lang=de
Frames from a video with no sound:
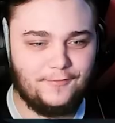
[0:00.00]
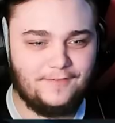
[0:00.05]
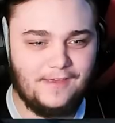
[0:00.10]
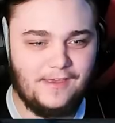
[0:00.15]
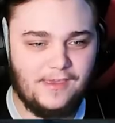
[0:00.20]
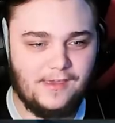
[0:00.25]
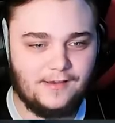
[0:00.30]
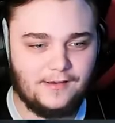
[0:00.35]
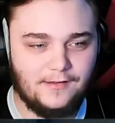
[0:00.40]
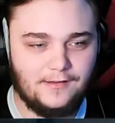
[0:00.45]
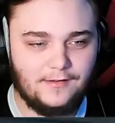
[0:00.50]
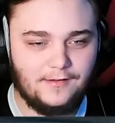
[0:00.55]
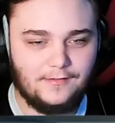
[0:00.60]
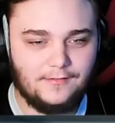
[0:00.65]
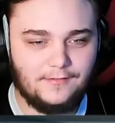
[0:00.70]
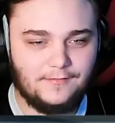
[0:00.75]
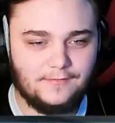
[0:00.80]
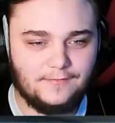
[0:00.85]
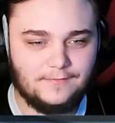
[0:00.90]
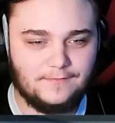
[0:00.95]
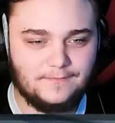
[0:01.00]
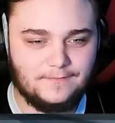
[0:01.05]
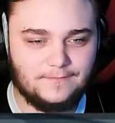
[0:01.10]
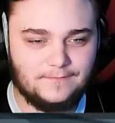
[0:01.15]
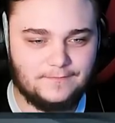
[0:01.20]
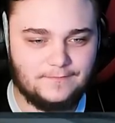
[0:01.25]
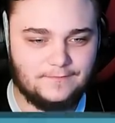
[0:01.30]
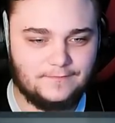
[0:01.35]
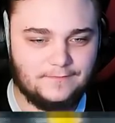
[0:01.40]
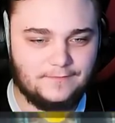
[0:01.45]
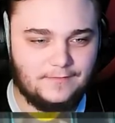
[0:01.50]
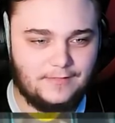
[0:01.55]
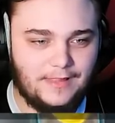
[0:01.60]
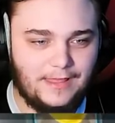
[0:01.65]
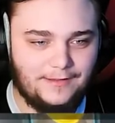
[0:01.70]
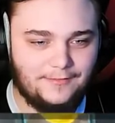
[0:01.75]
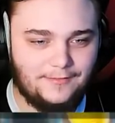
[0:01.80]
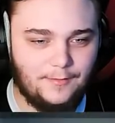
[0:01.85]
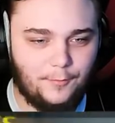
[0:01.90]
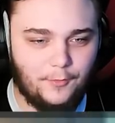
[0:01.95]
Tiere.
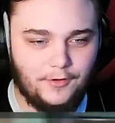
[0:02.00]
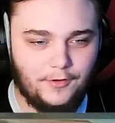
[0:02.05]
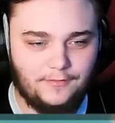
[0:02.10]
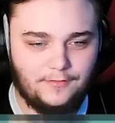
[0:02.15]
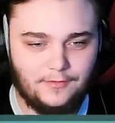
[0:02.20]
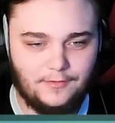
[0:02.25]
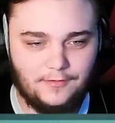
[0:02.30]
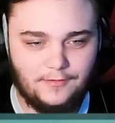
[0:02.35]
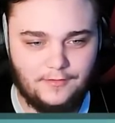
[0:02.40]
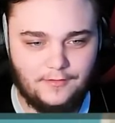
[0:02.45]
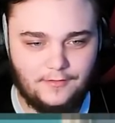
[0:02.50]
Leichte Beute. So.